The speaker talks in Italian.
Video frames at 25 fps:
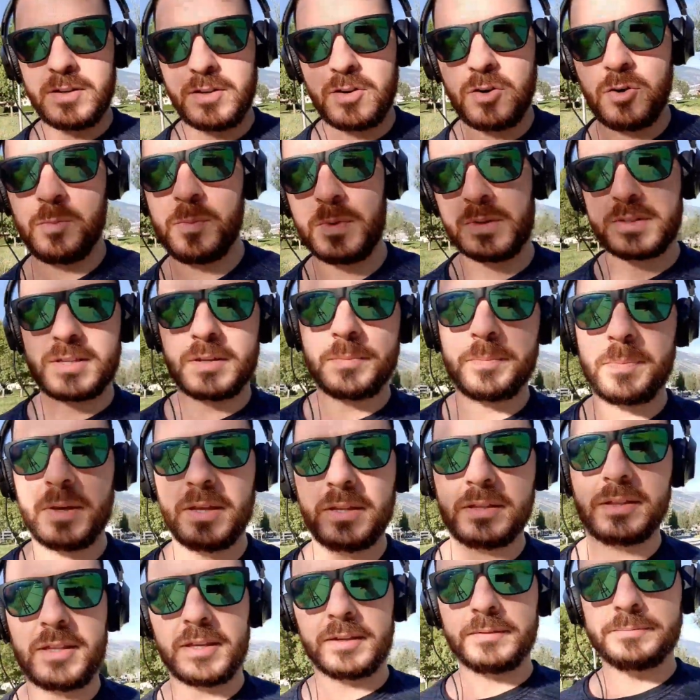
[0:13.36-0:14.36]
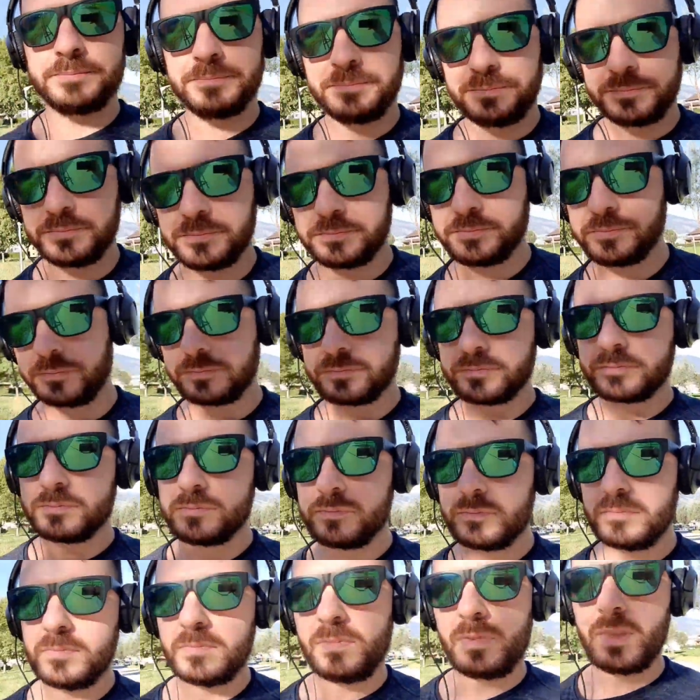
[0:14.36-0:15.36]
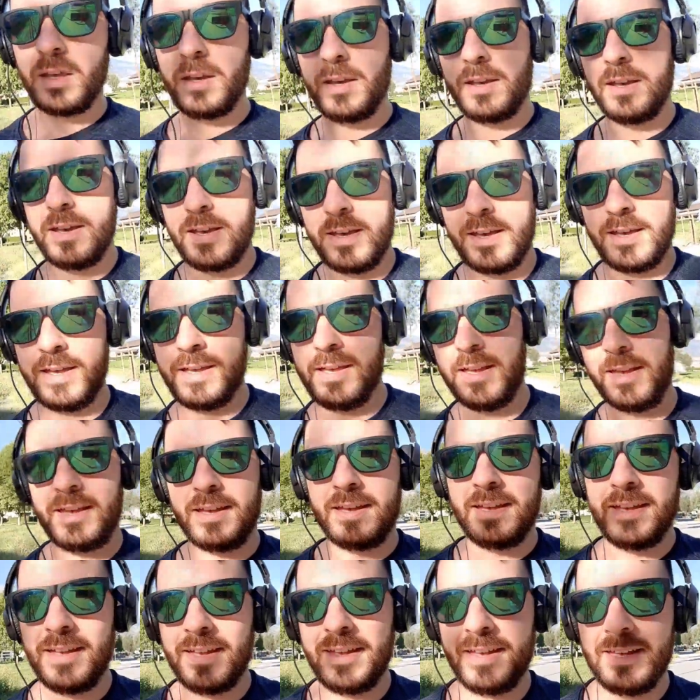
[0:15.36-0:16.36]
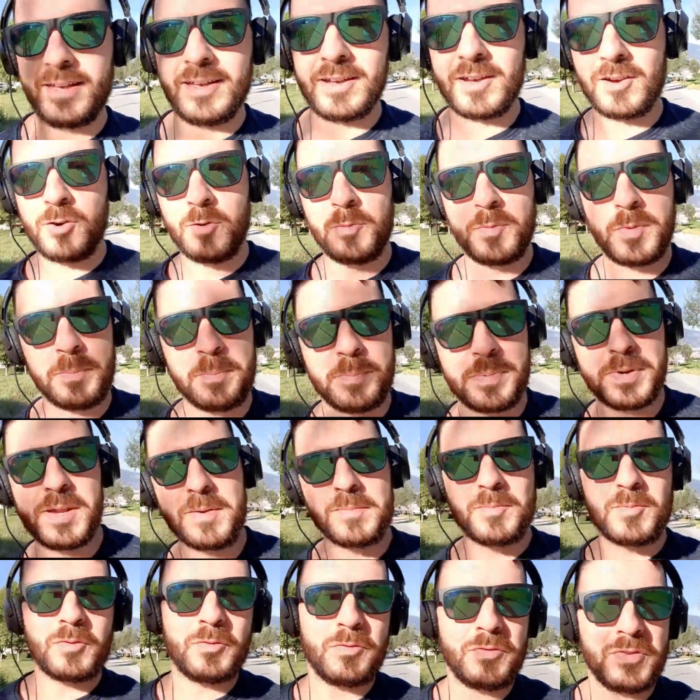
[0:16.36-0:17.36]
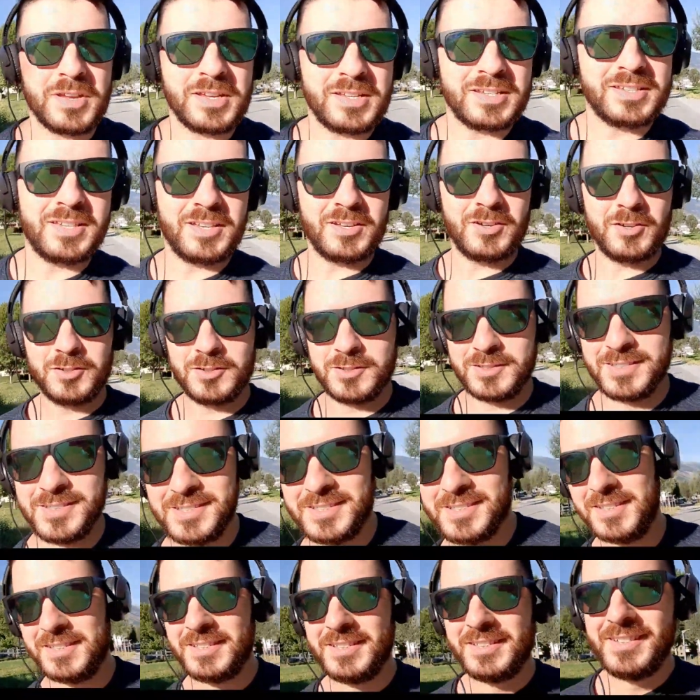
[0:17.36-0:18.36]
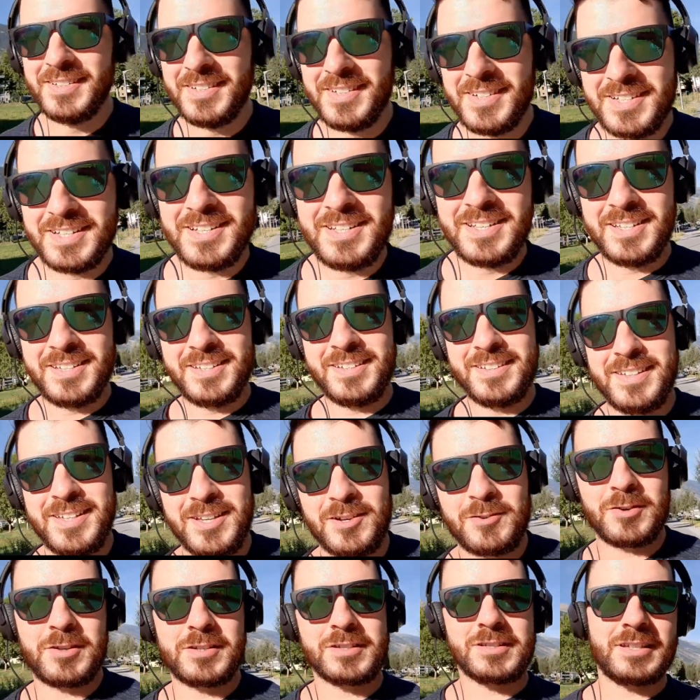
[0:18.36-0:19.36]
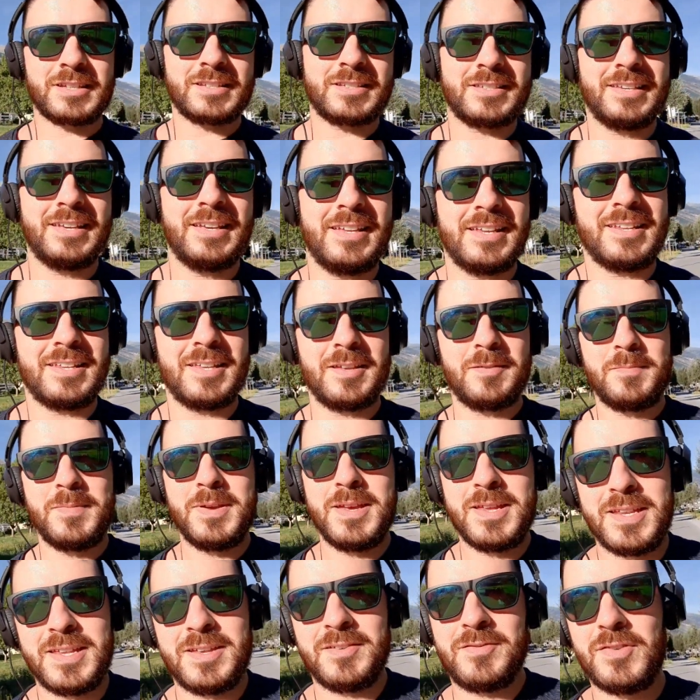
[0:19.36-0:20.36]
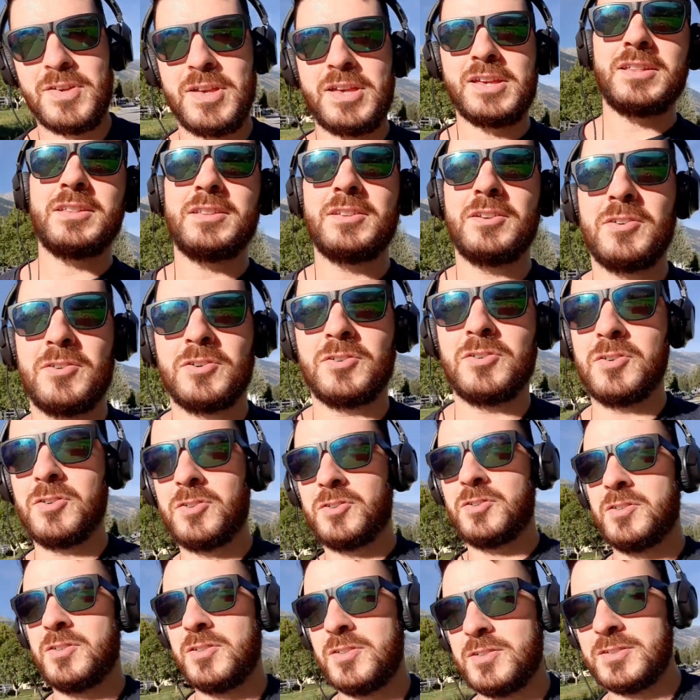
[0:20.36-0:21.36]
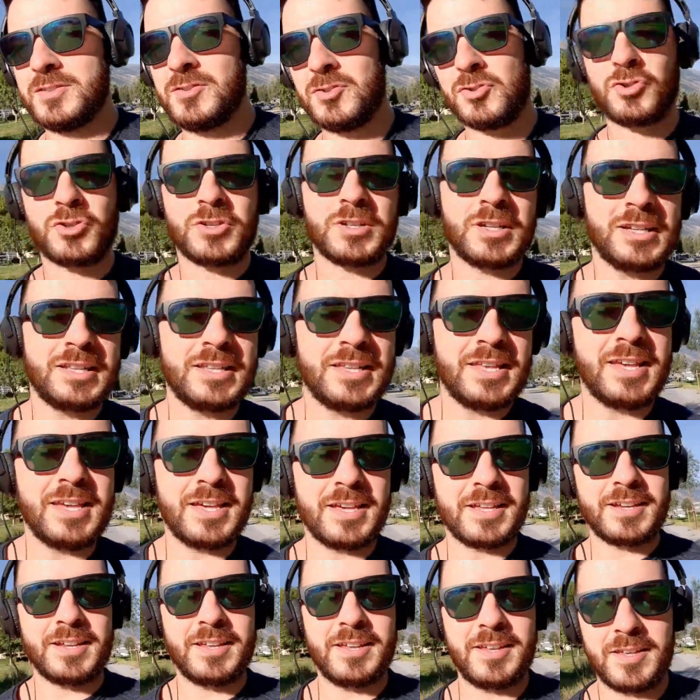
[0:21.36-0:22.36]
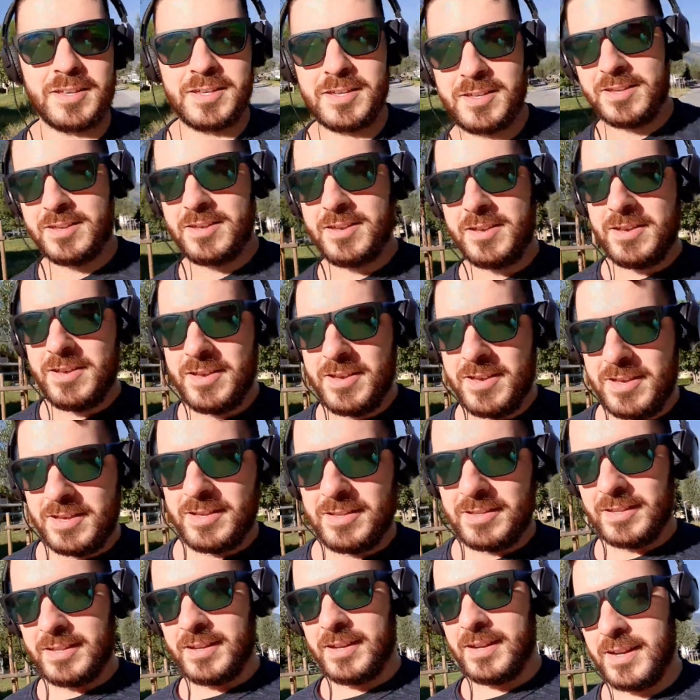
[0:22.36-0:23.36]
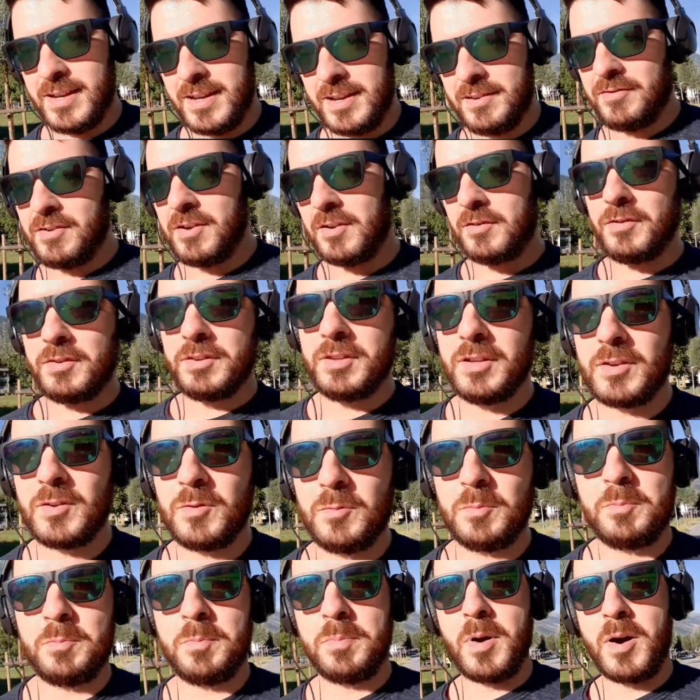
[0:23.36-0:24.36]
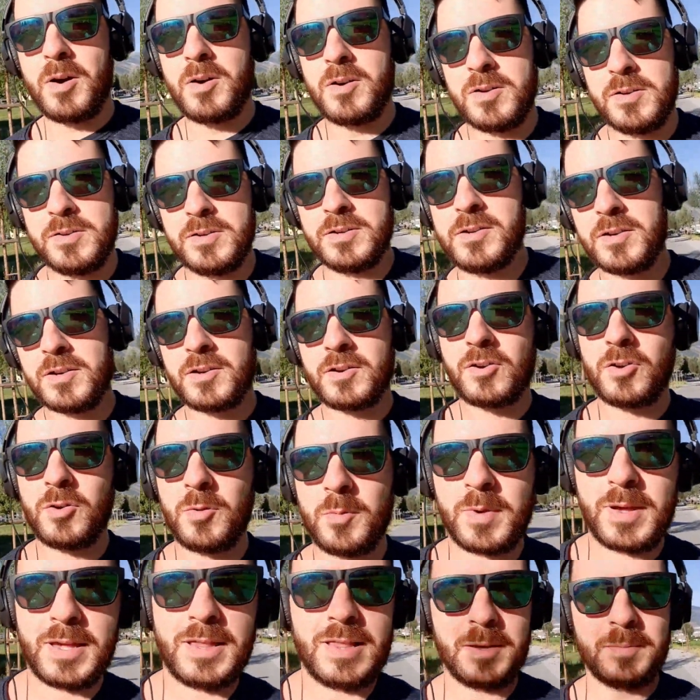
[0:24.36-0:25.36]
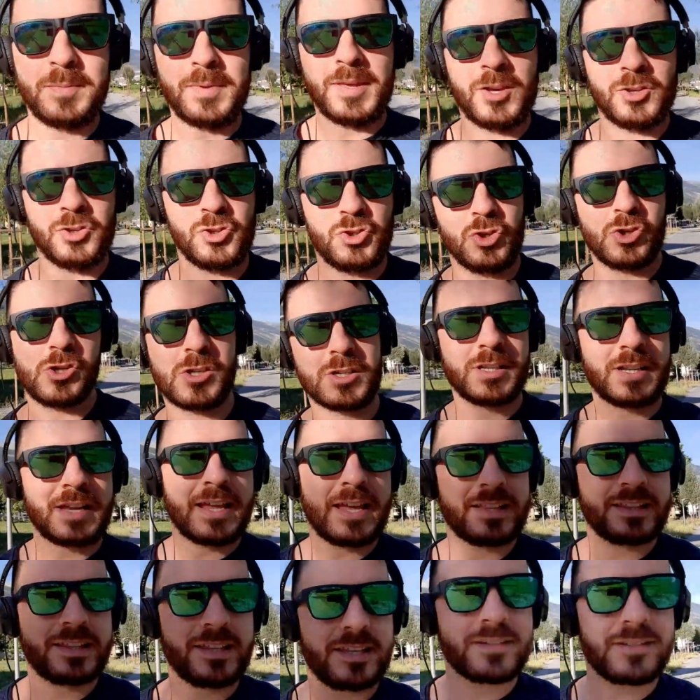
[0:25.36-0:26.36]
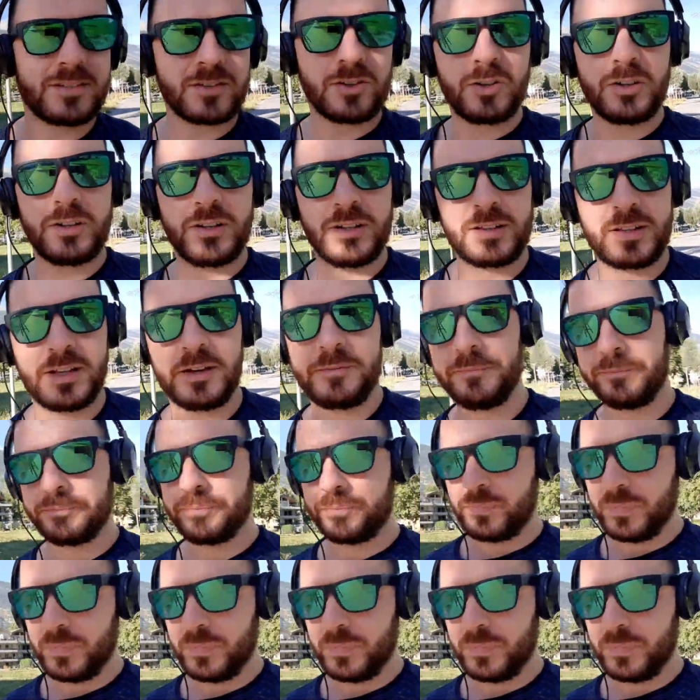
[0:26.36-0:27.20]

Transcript: come sapete eh, come primo video di questa serie dei mini video giornalieri da farvi vedere un po' com'è la mia giornata solita